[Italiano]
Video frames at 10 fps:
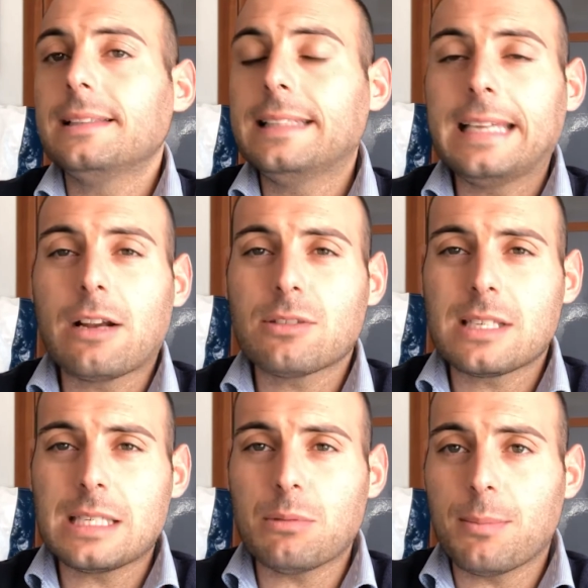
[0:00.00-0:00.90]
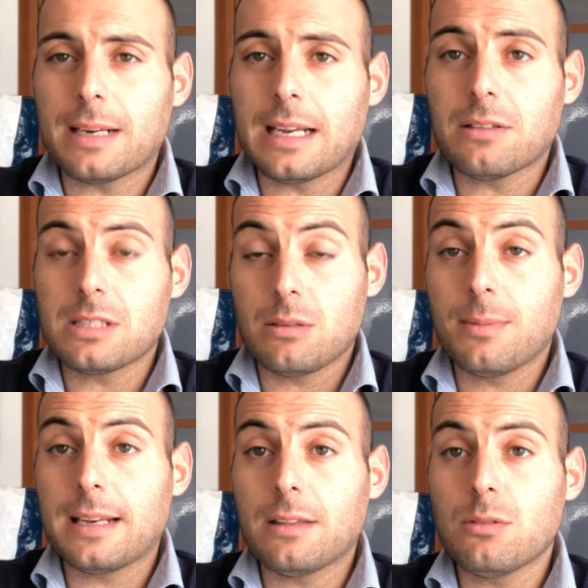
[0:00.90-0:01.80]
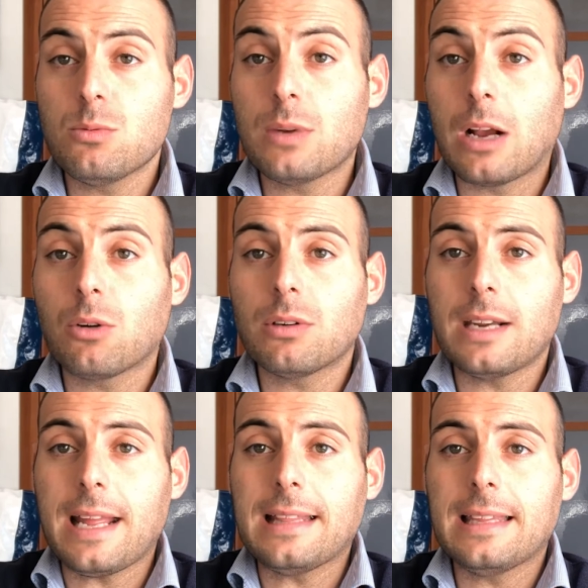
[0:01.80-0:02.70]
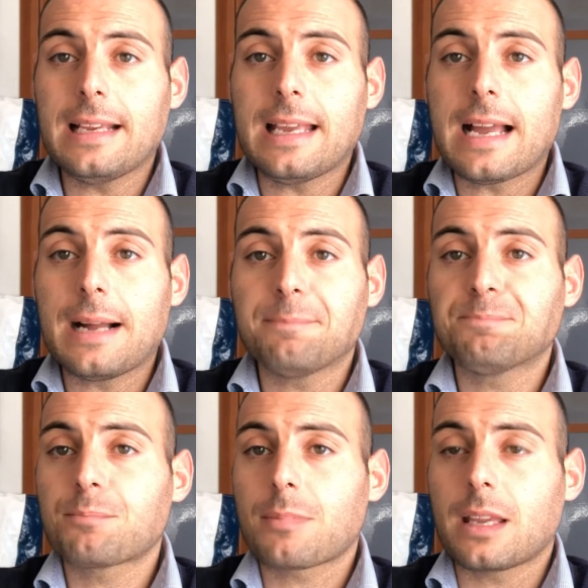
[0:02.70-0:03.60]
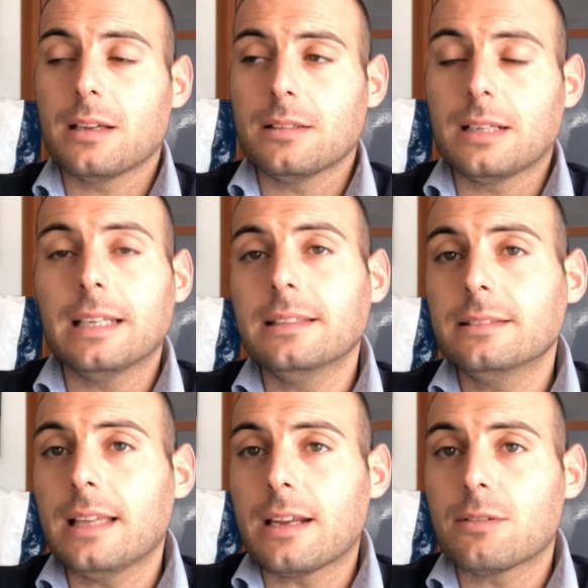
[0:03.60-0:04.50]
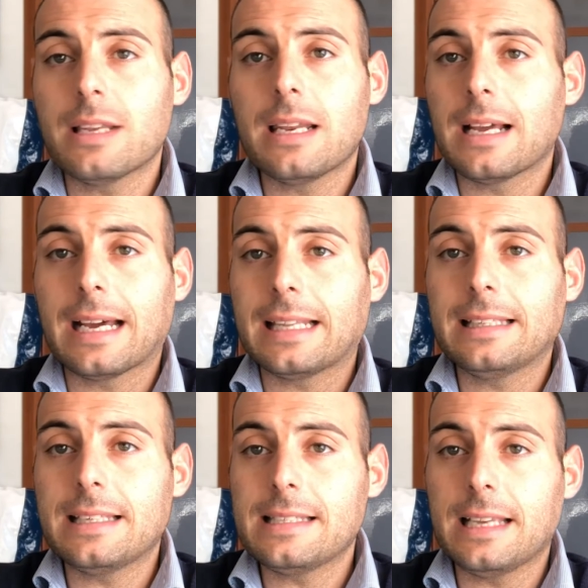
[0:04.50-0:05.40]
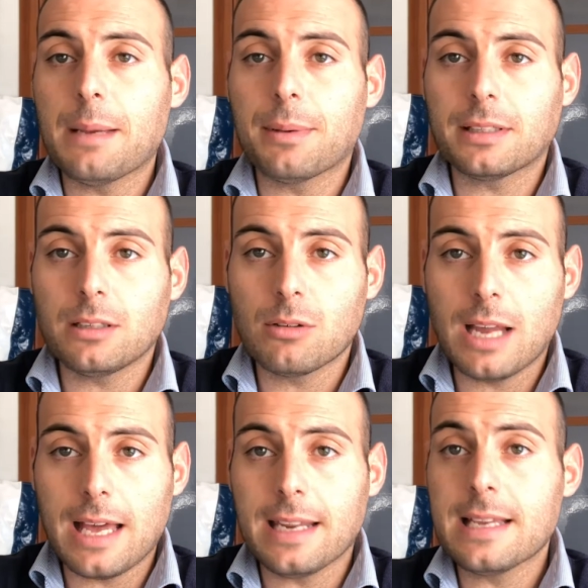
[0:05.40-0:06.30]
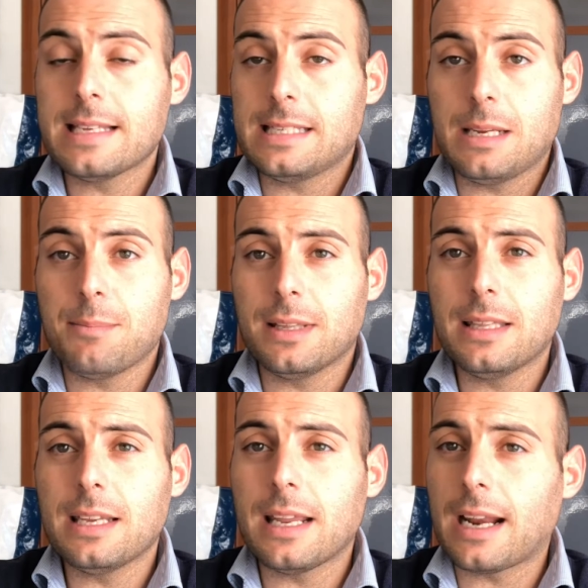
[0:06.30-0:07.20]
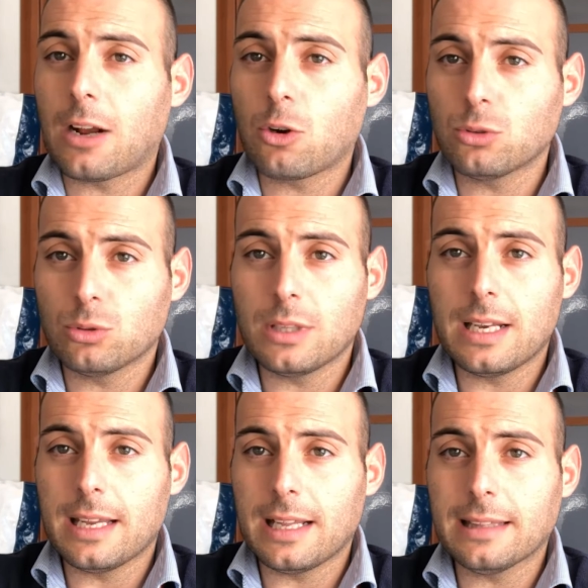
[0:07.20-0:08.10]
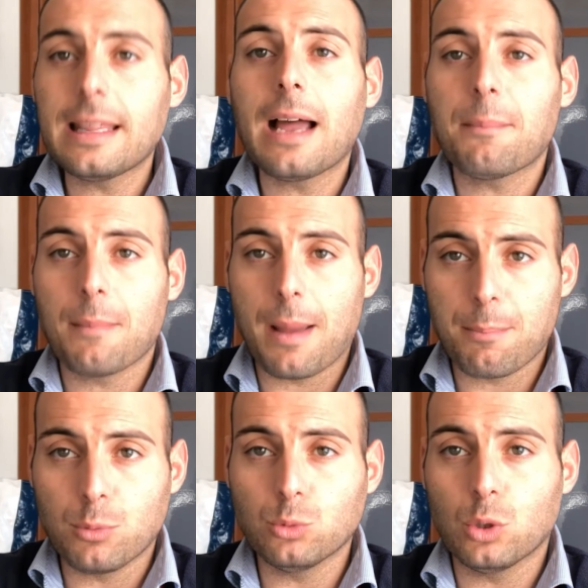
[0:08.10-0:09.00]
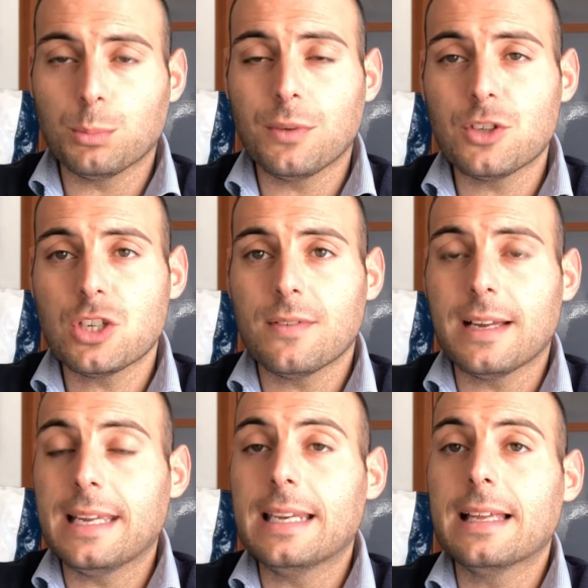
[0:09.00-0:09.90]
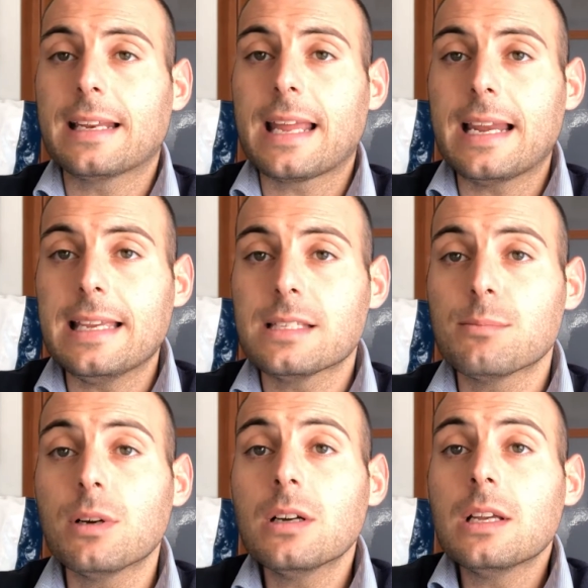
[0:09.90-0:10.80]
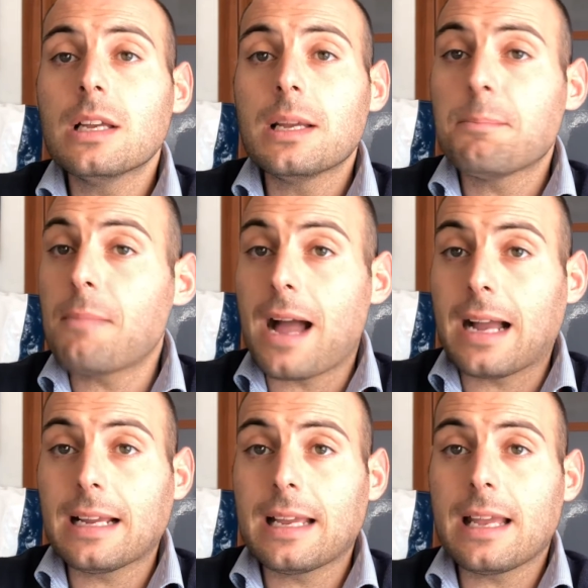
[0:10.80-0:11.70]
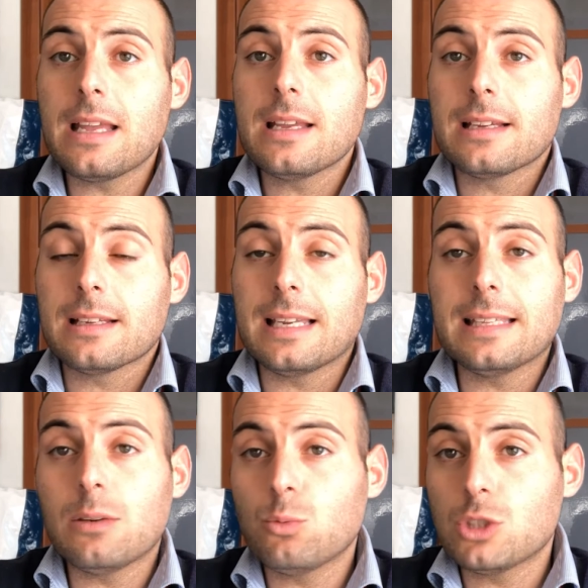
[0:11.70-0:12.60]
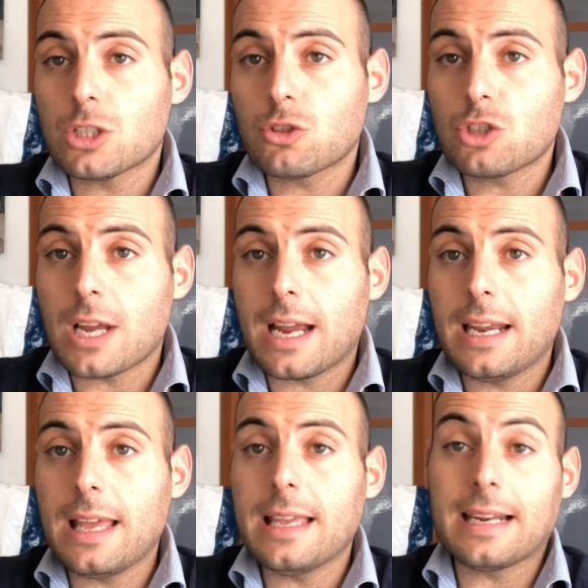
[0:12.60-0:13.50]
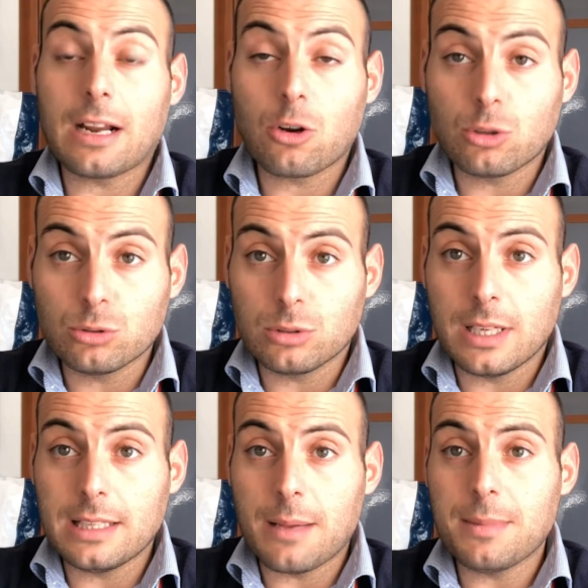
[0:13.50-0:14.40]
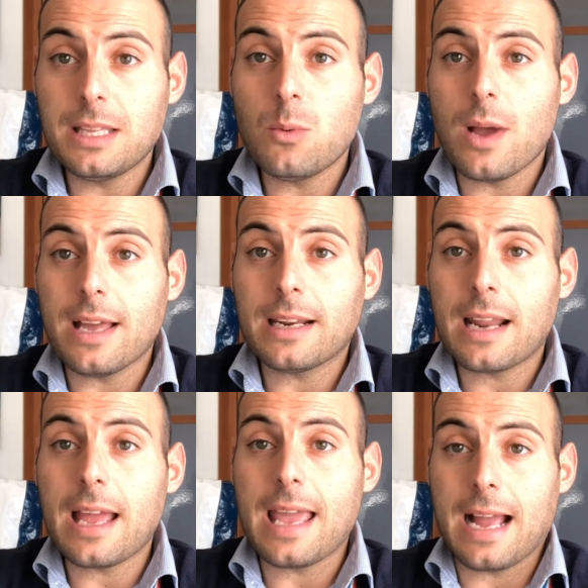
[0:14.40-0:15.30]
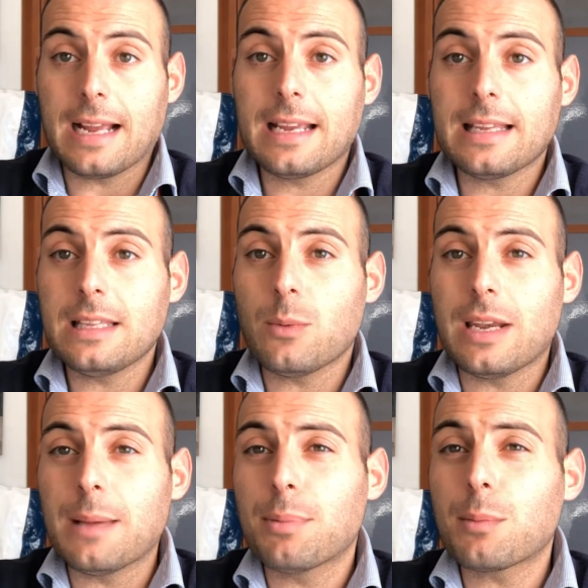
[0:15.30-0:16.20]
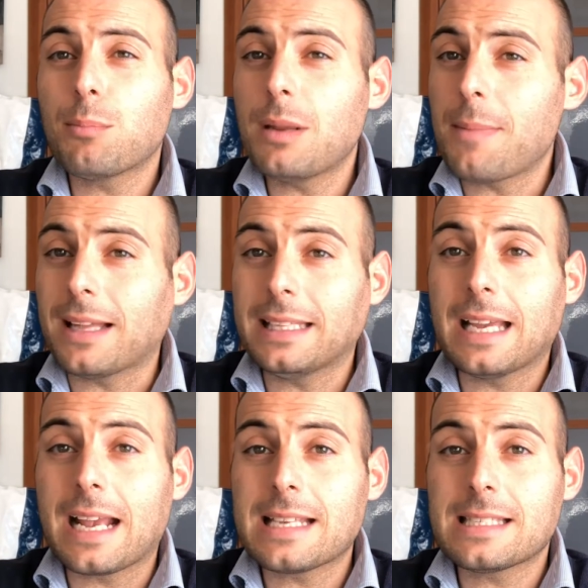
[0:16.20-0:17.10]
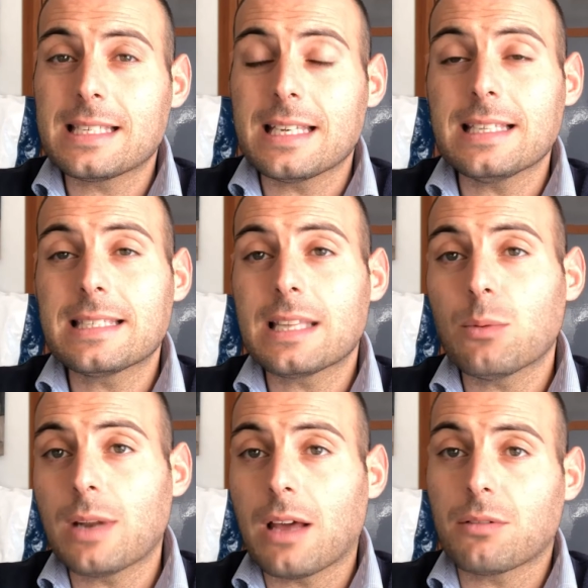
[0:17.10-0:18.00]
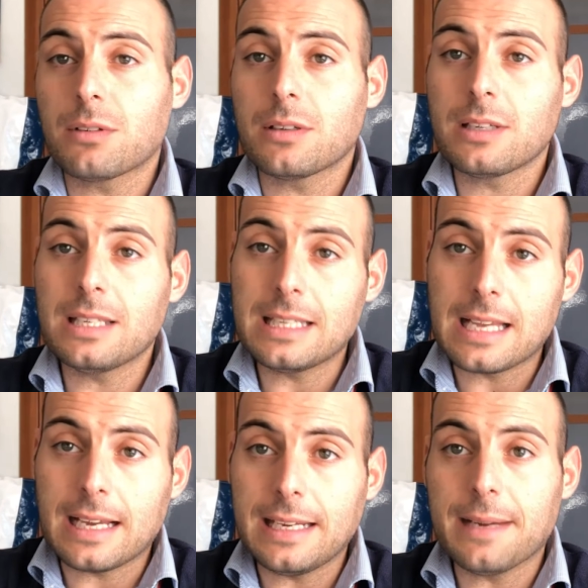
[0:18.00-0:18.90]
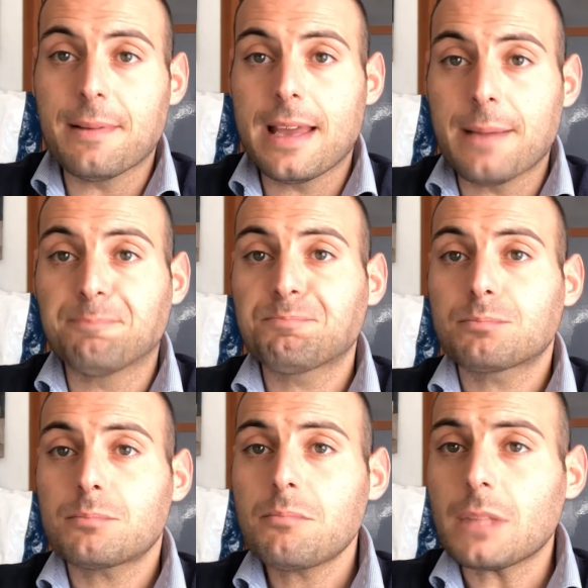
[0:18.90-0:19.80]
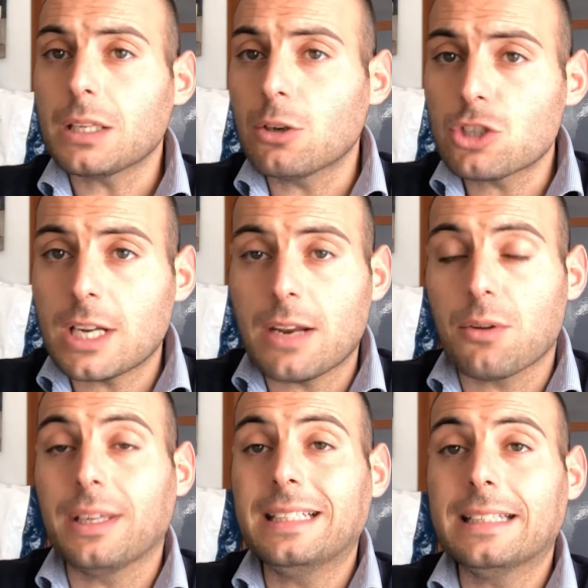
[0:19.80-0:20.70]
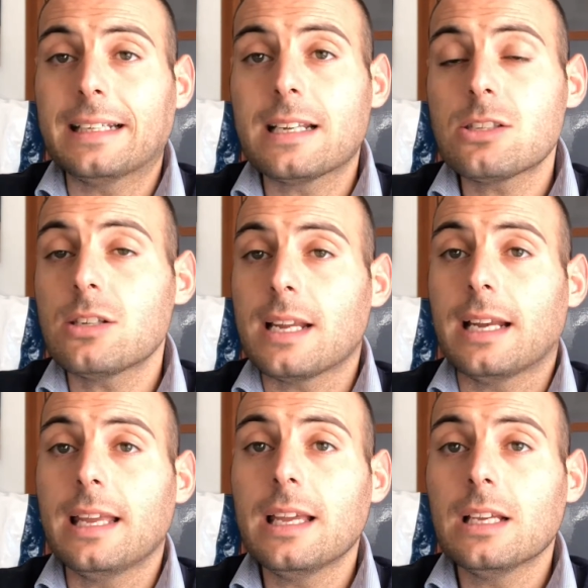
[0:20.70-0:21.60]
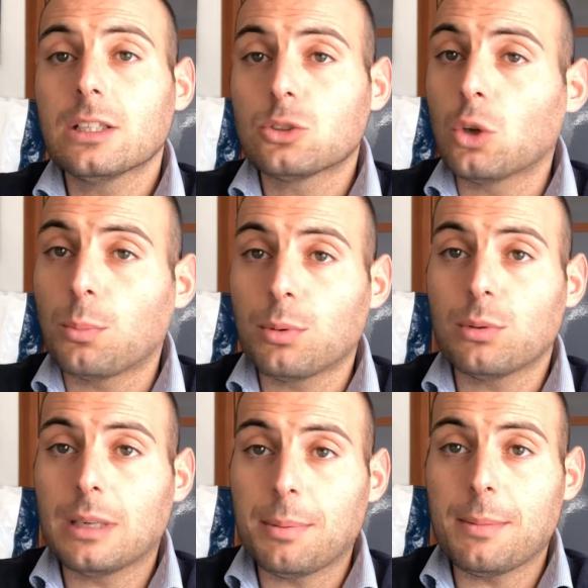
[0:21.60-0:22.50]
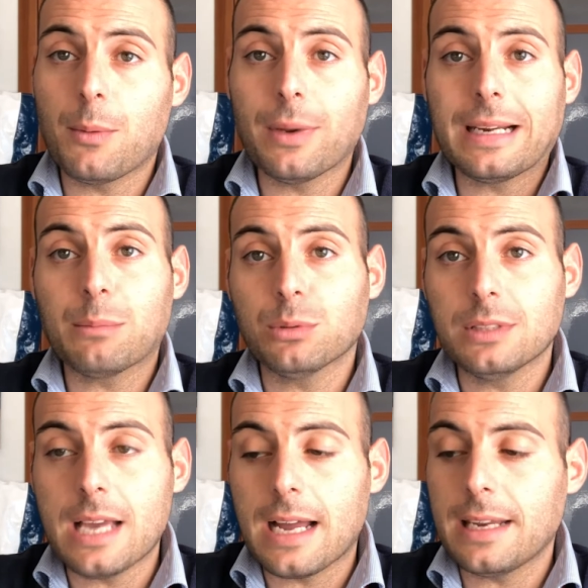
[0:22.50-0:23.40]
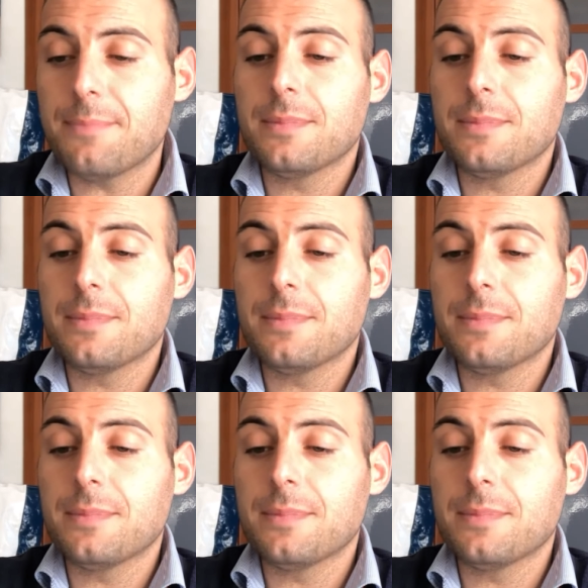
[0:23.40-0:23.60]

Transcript: Di che cosa stiamo parlando? Stiamo parlando di una corrente che ha eh, all'interno delle caratteristiche particolari, sarebbe a dire il racconto della realtà, appunto come faceva il realismo, ma anche la denuncia sociale, il racconto dei temi di guerra e anche di quelle problematiche che si instaurarono in Italia e nello scenario internazionale dopo la Prima Guerra Mondiale.